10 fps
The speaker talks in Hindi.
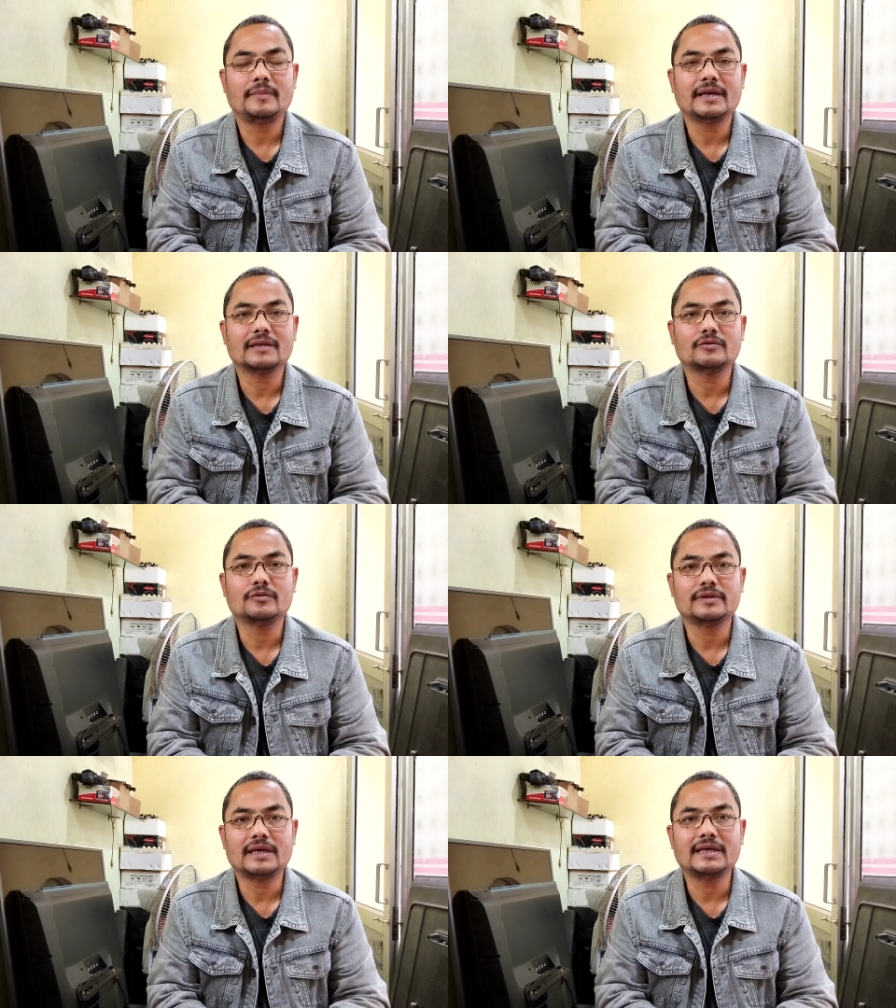मेरा
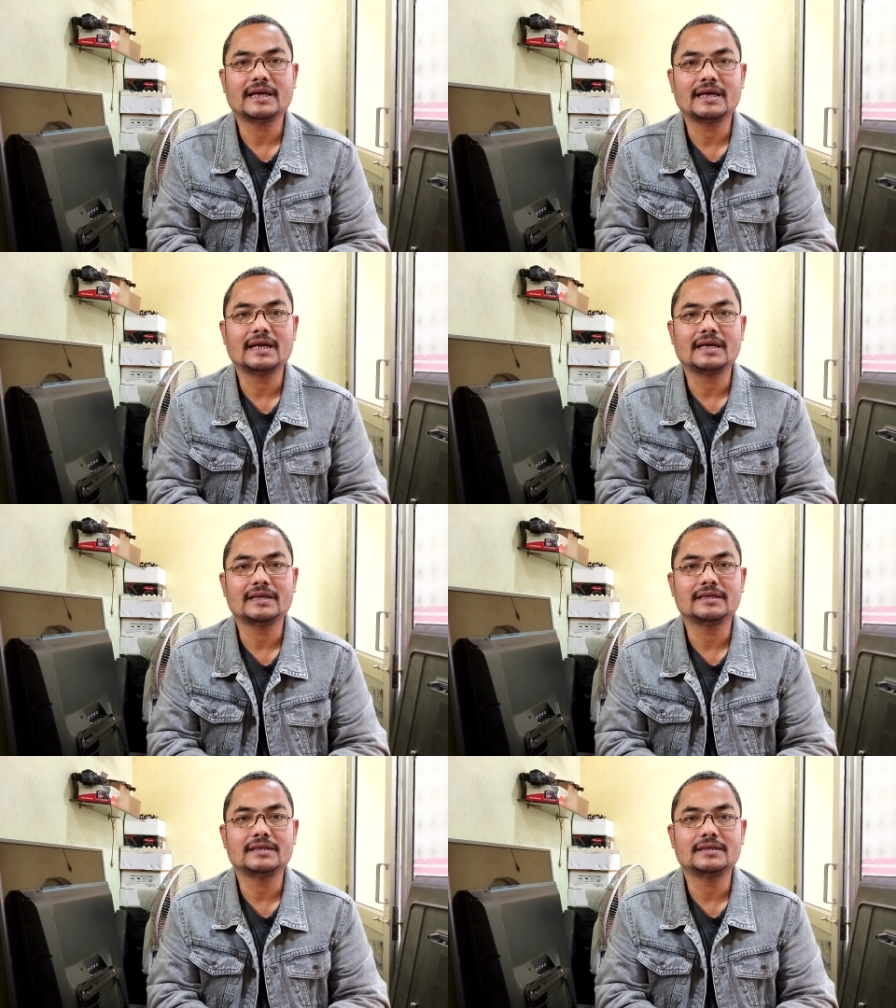तो यही कहना
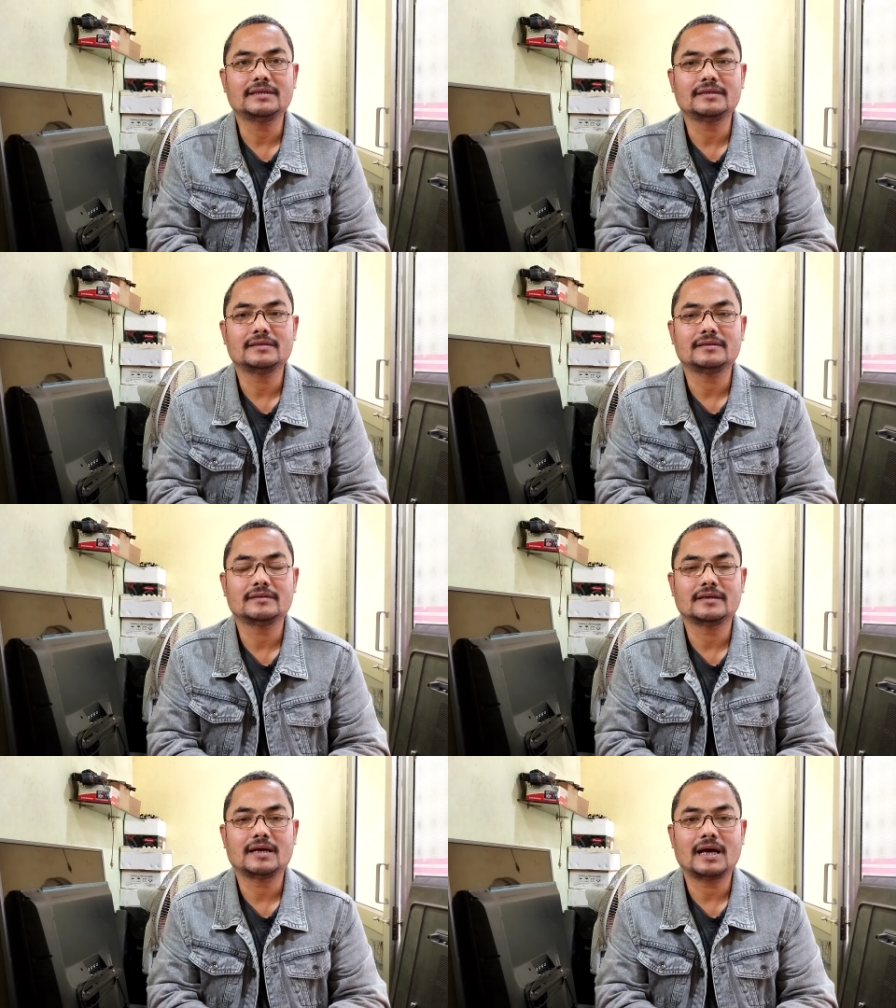है कि
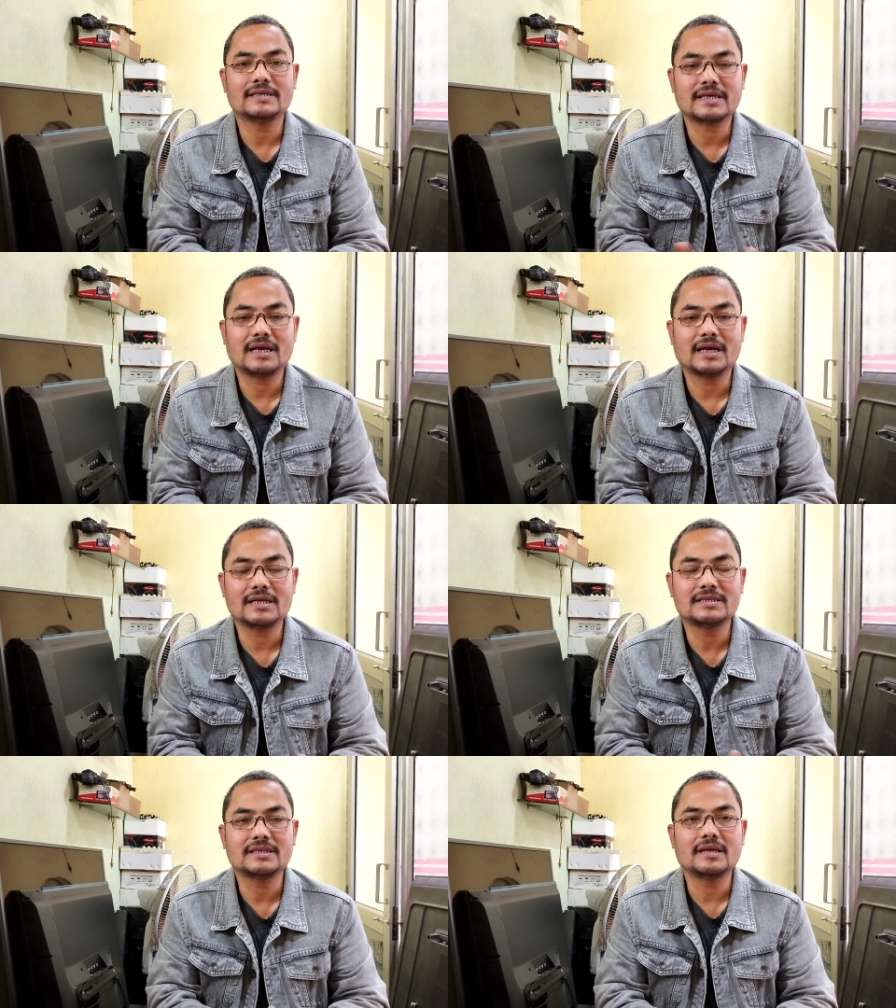आजकल
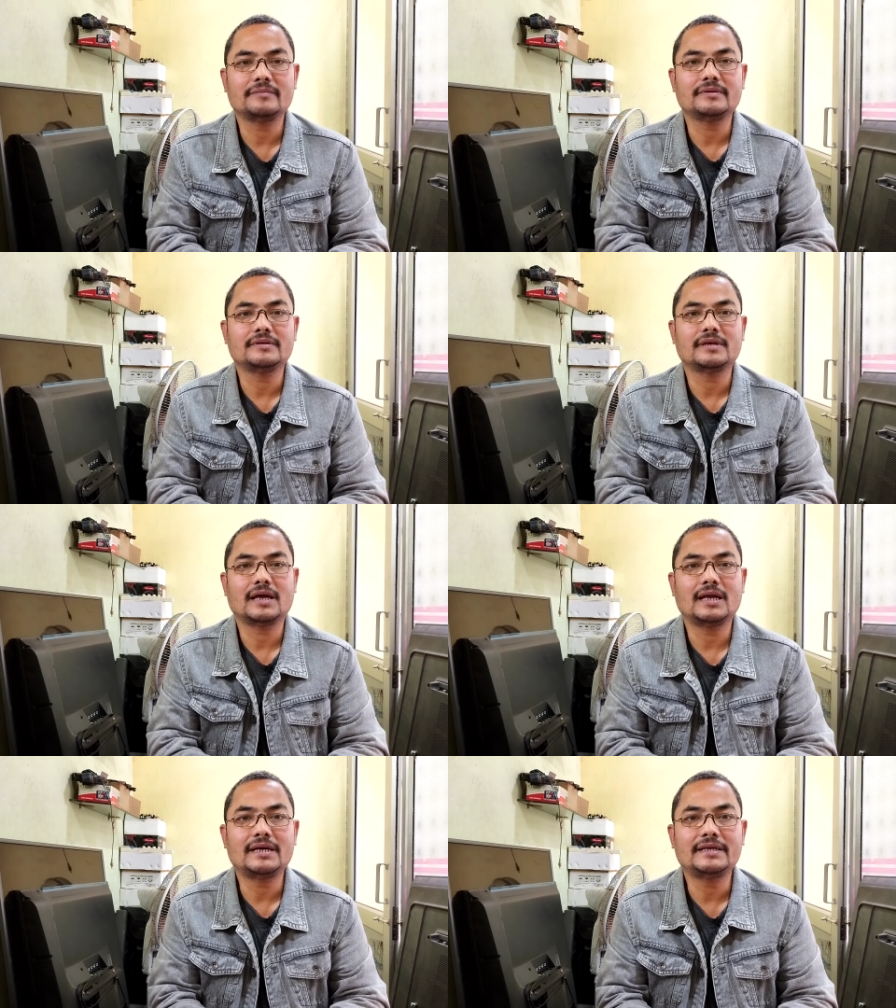का जितना भी
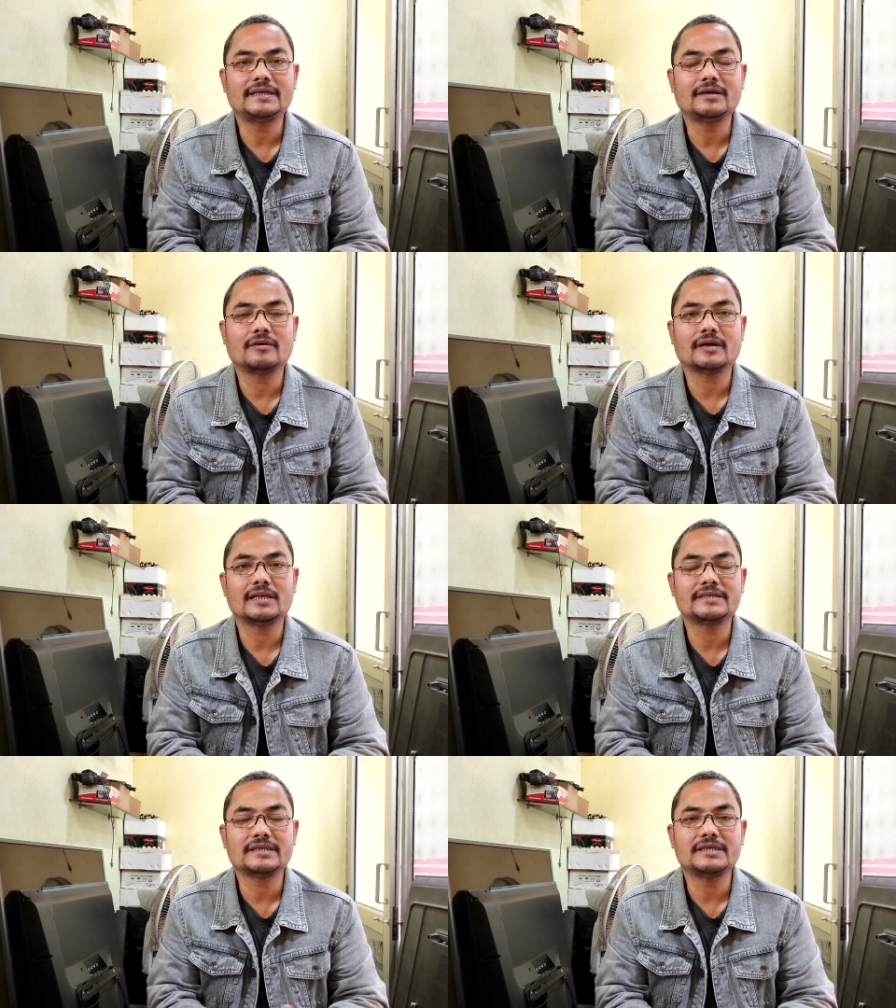एलईडी और
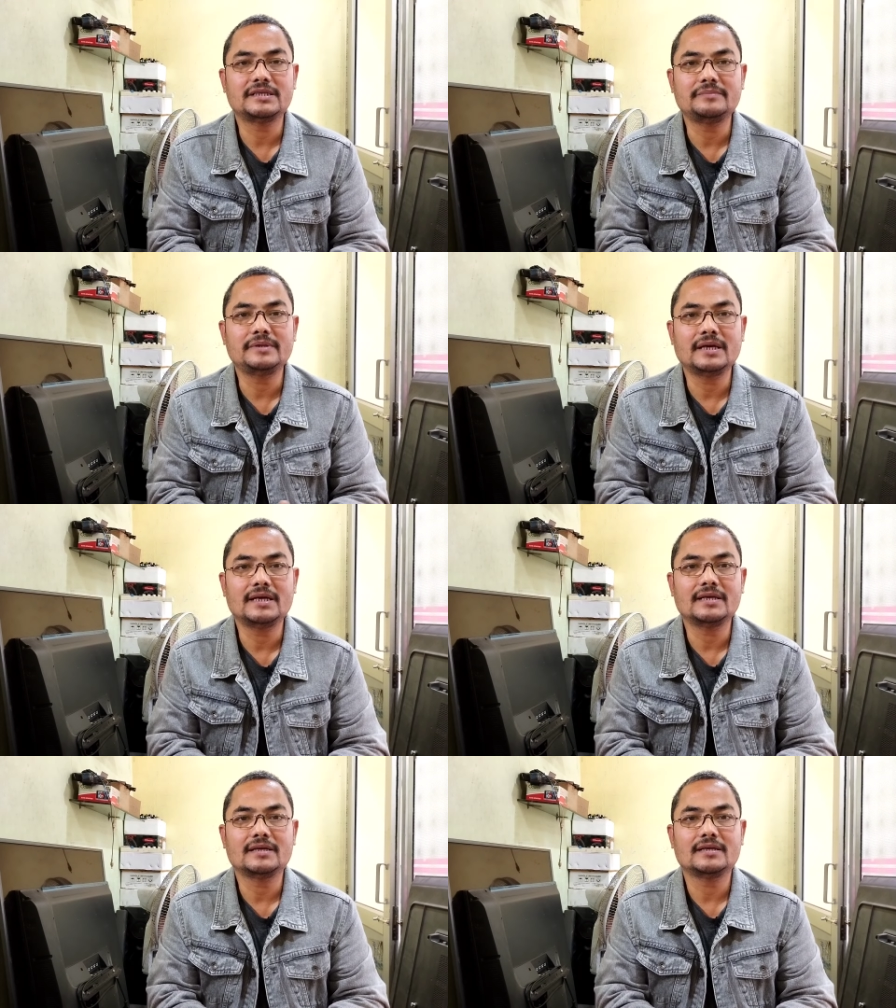एलसीडी टीवी है